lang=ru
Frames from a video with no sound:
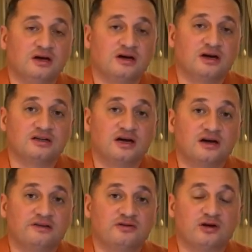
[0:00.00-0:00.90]
Когда я
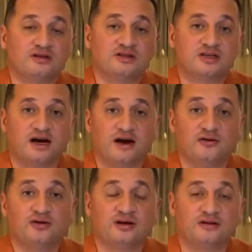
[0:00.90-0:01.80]
говорю отдыхаю,
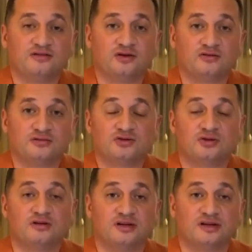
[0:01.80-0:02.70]
я говорю о том, что
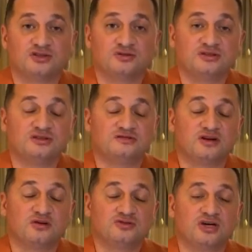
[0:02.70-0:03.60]
я ложусь,
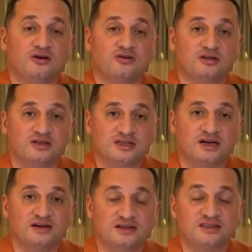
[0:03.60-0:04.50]
выключаю
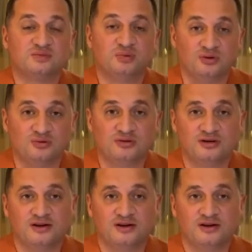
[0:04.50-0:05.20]
глаза и сплю.